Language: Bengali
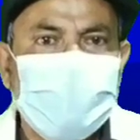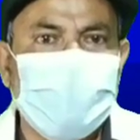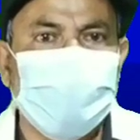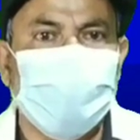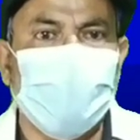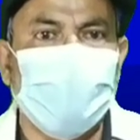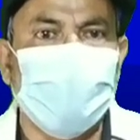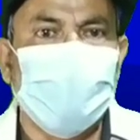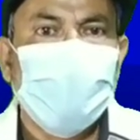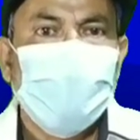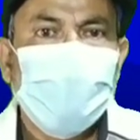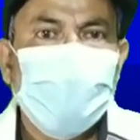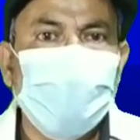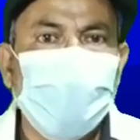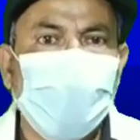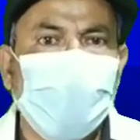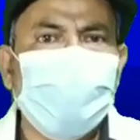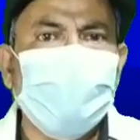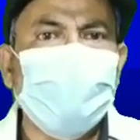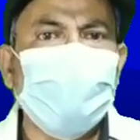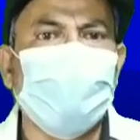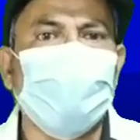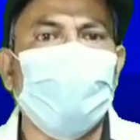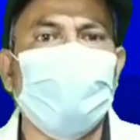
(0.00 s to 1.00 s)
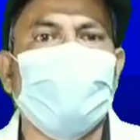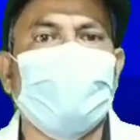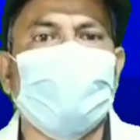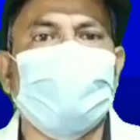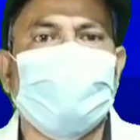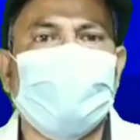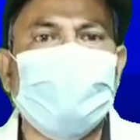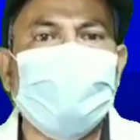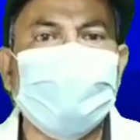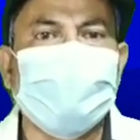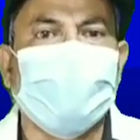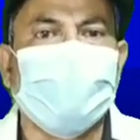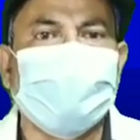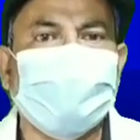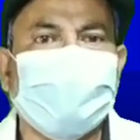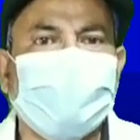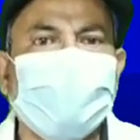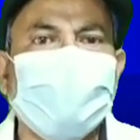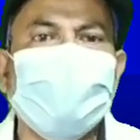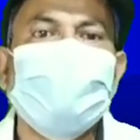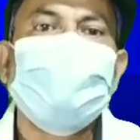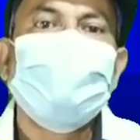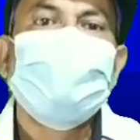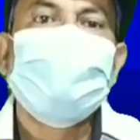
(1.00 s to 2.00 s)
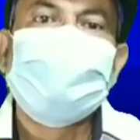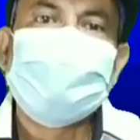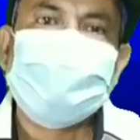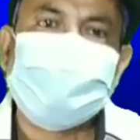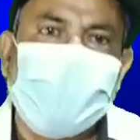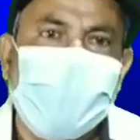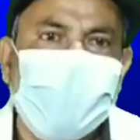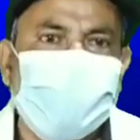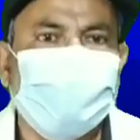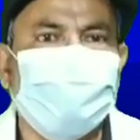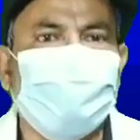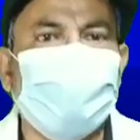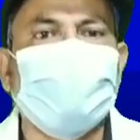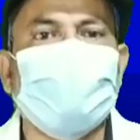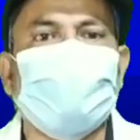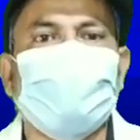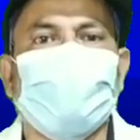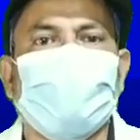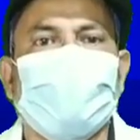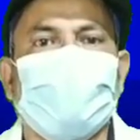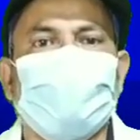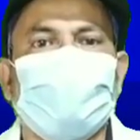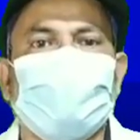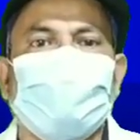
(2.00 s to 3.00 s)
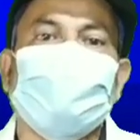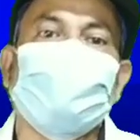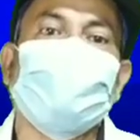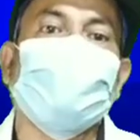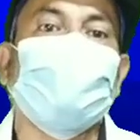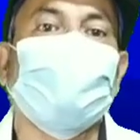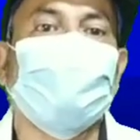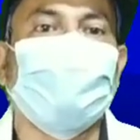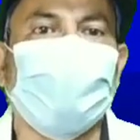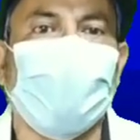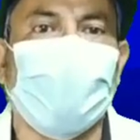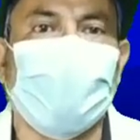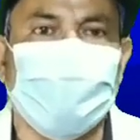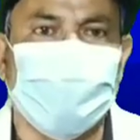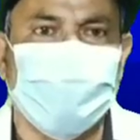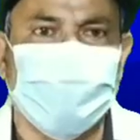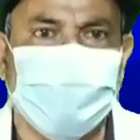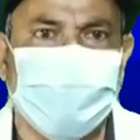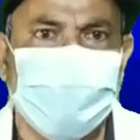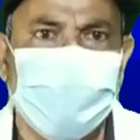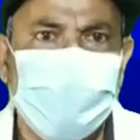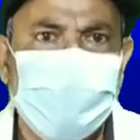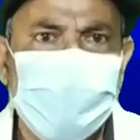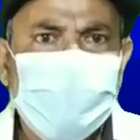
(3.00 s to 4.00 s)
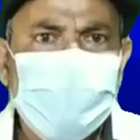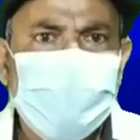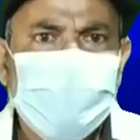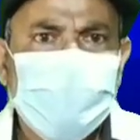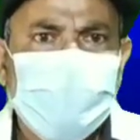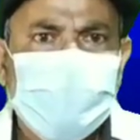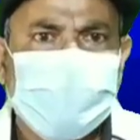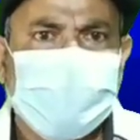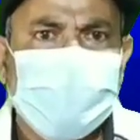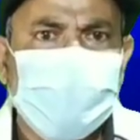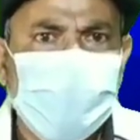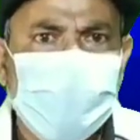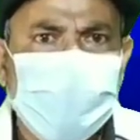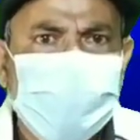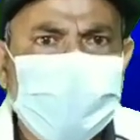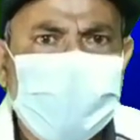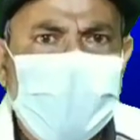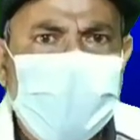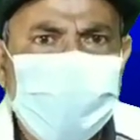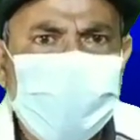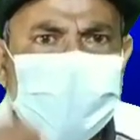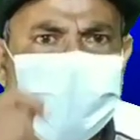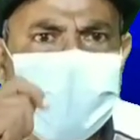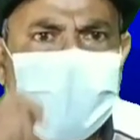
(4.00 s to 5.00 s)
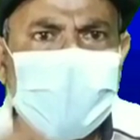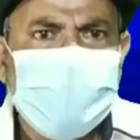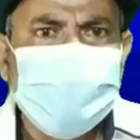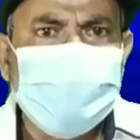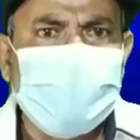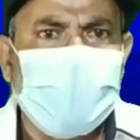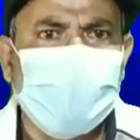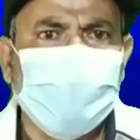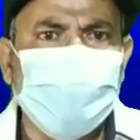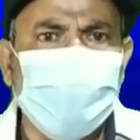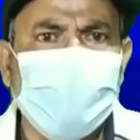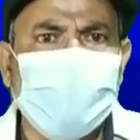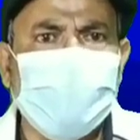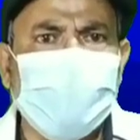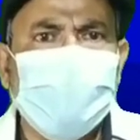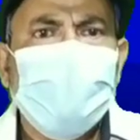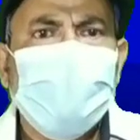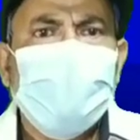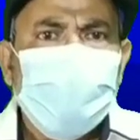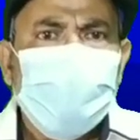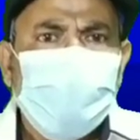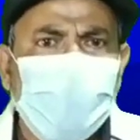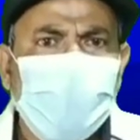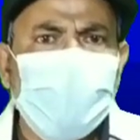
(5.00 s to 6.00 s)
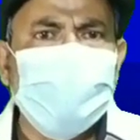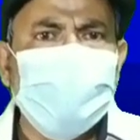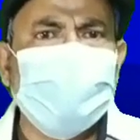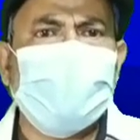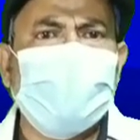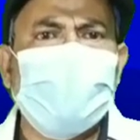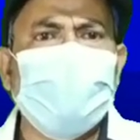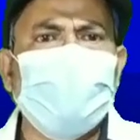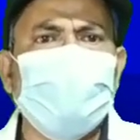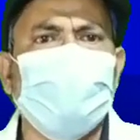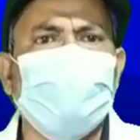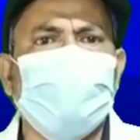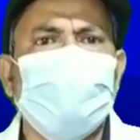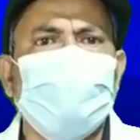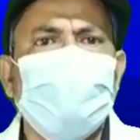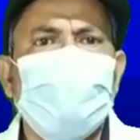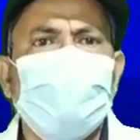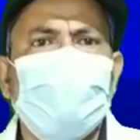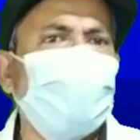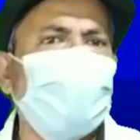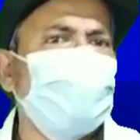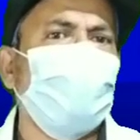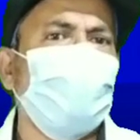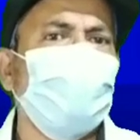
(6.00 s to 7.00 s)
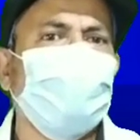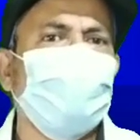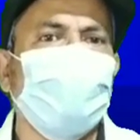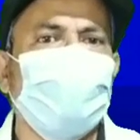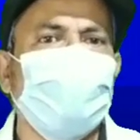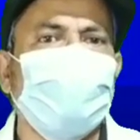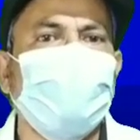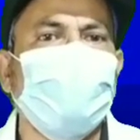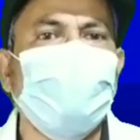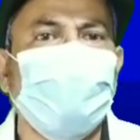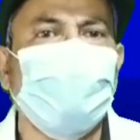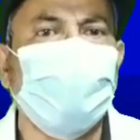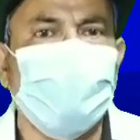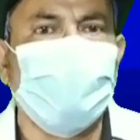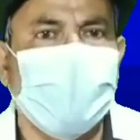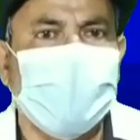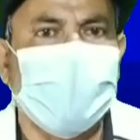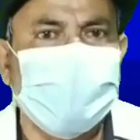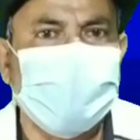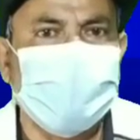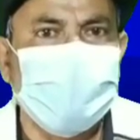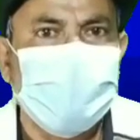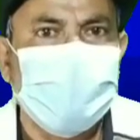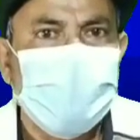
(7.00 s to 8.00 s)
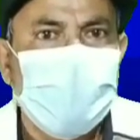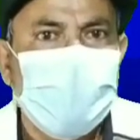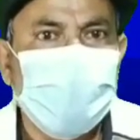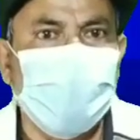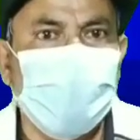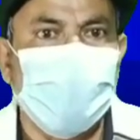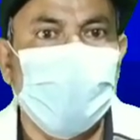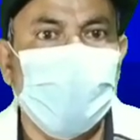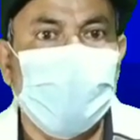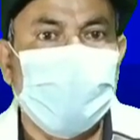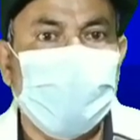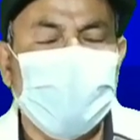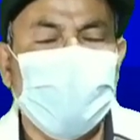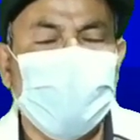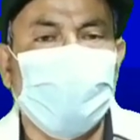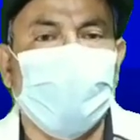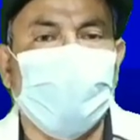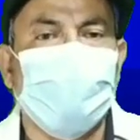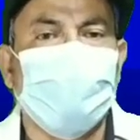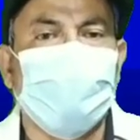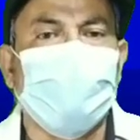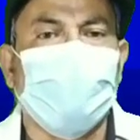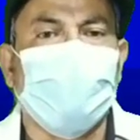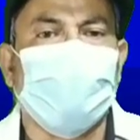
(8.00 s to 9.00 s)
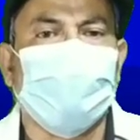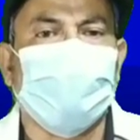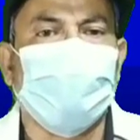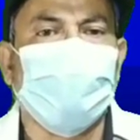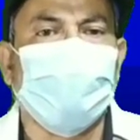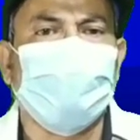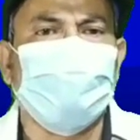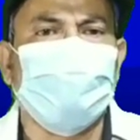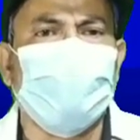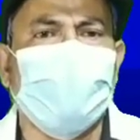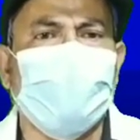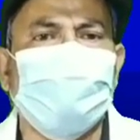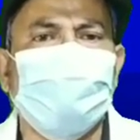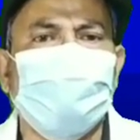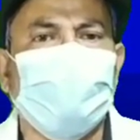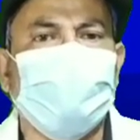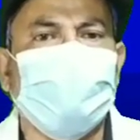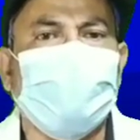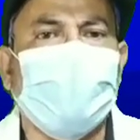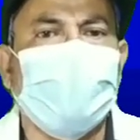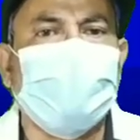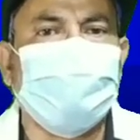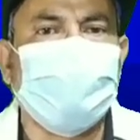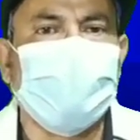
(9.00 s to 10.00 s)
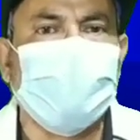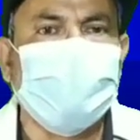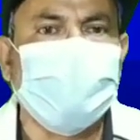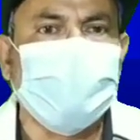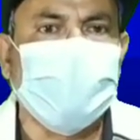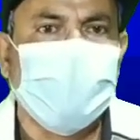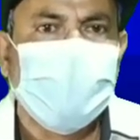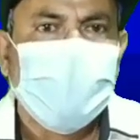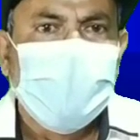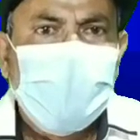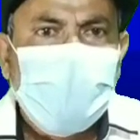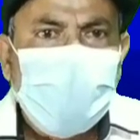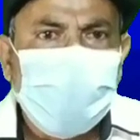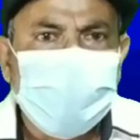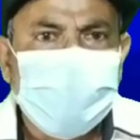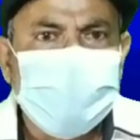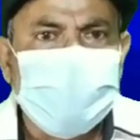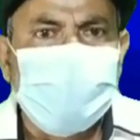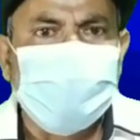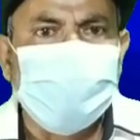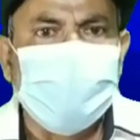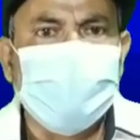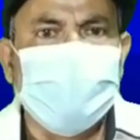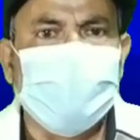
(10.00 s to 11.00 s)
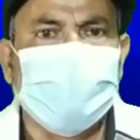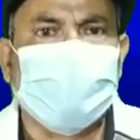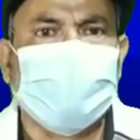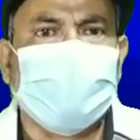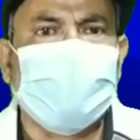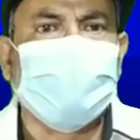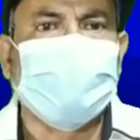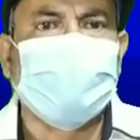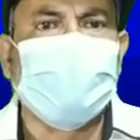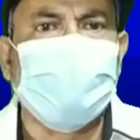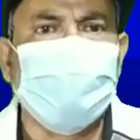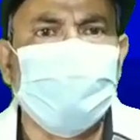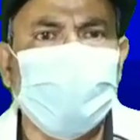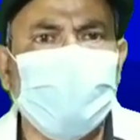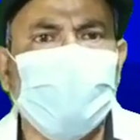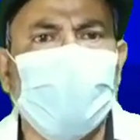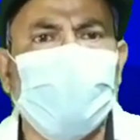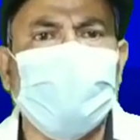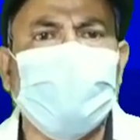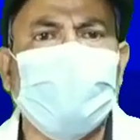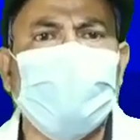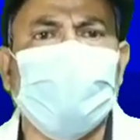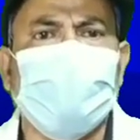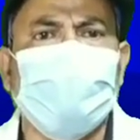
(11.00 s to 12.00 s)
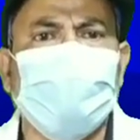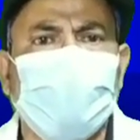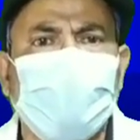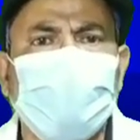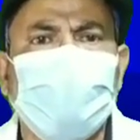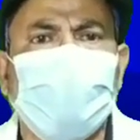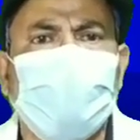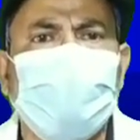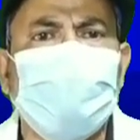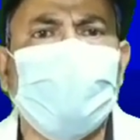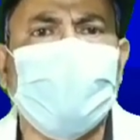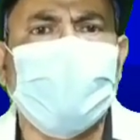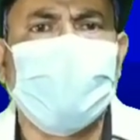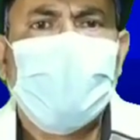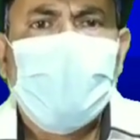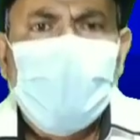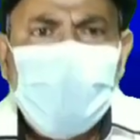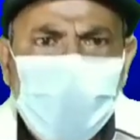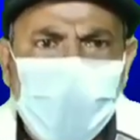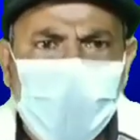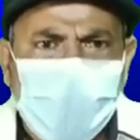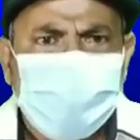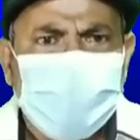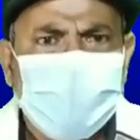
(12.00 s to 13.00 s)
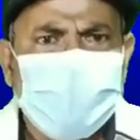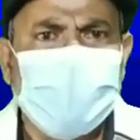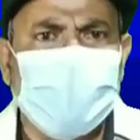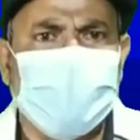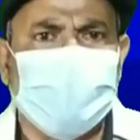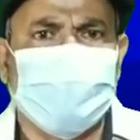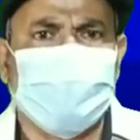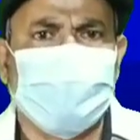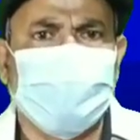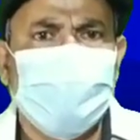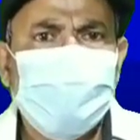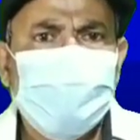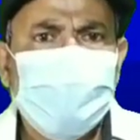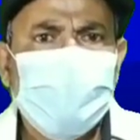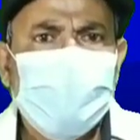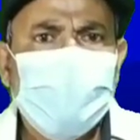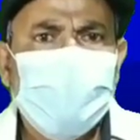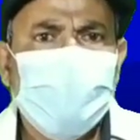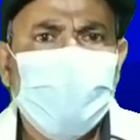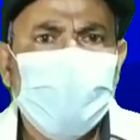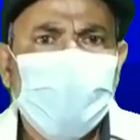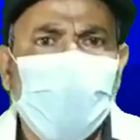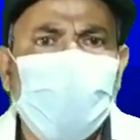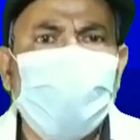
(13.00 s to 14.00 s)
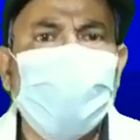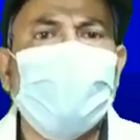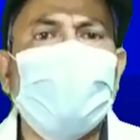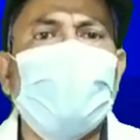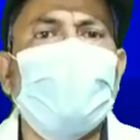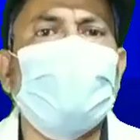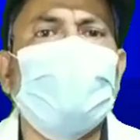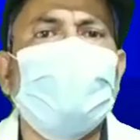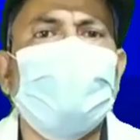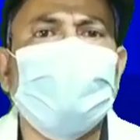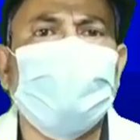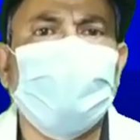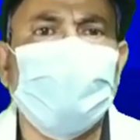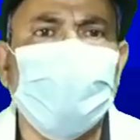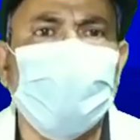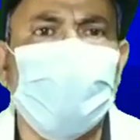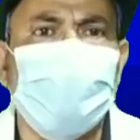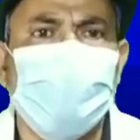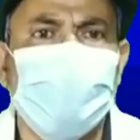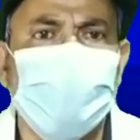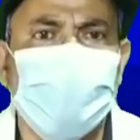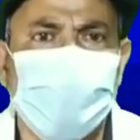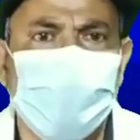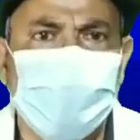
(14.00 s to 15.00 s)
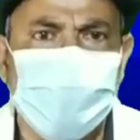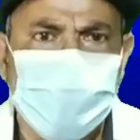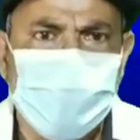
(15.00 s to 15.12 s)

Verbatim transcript: এবং নবীন কুমার জিন্দালকে সাসপেন্ড করা হচ্ছে তখন কিন্তু বিজেপির এই নাটুকে বহিষ্কারেও অসন্তোষ কিন্তু যায়নি বরং বিশ্বনবী হজরত মোহাম্মদ সাহেবকে নিয়ে বিজেপি নেতৃত্বের বিতর্কিত মন্তব্যের অভিঘাত অভিঘাত ক্রমশ